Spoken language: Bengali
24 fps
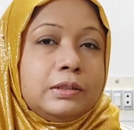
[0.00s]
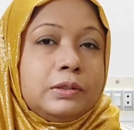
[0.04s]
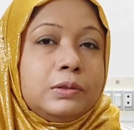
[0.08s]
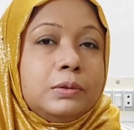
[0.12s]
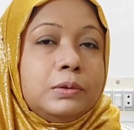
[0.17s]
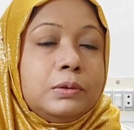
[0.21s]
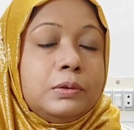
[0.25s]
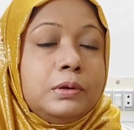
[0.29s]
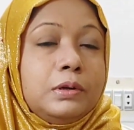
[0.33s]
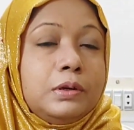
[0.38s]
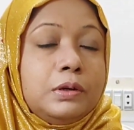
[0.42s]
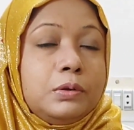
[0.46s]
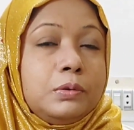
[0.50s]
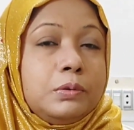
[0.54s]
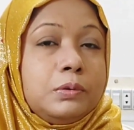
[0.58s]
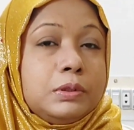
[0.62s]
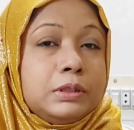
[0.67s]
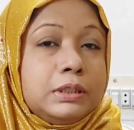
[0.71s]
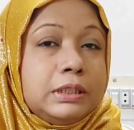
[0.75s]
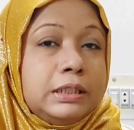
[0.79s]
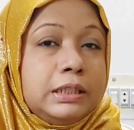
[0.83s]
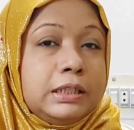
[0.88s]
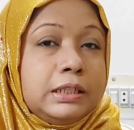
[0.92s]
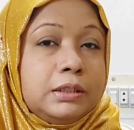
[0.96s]
তো
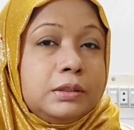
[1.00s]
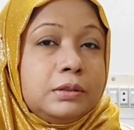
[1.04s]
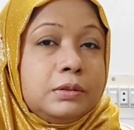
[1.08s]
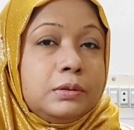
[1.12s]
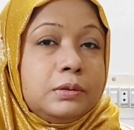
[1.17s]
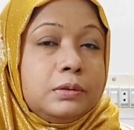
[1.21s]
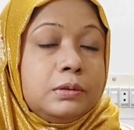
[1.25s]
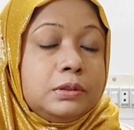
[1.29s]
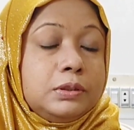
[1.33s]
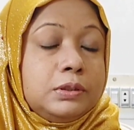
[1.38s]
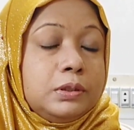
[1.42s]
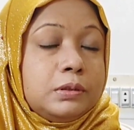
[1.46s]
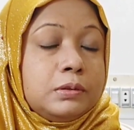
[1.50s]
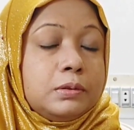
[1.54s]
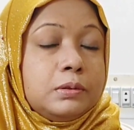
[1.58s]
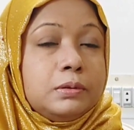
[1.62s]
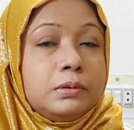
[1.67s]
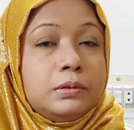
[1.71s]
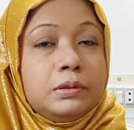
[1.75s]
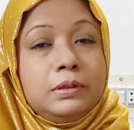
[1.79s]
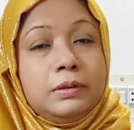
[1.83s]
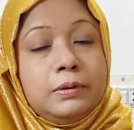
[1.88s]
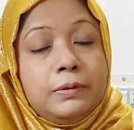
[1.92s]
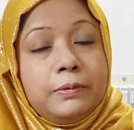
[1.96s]
অতিরিক্ত যখন